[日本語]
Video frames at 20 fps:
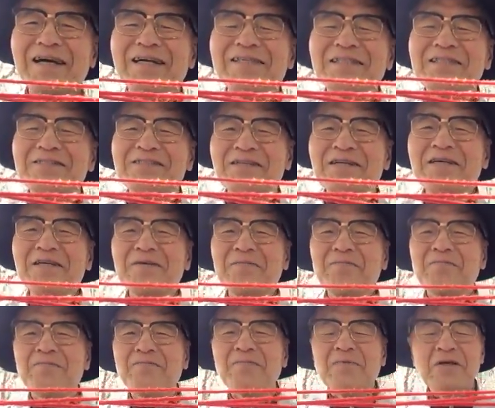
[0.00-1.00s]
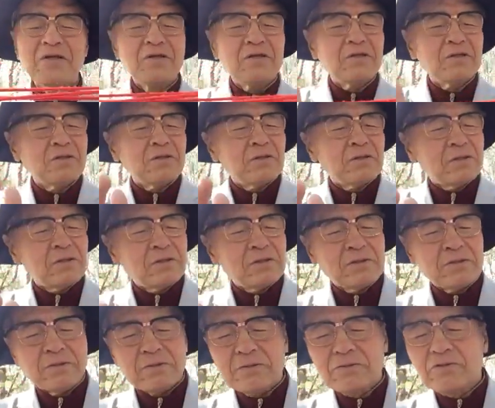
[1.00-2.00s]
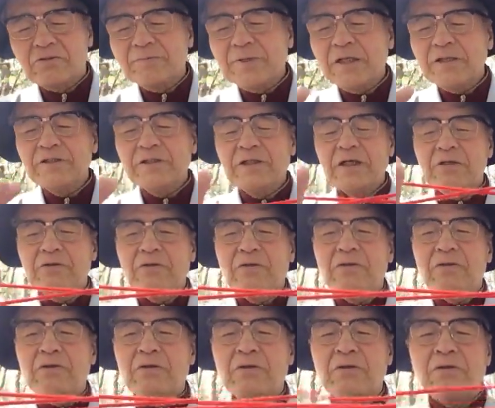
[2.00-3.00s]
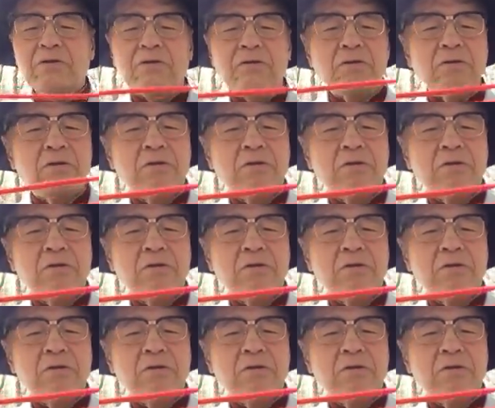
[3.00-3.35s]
開ですねつまりあの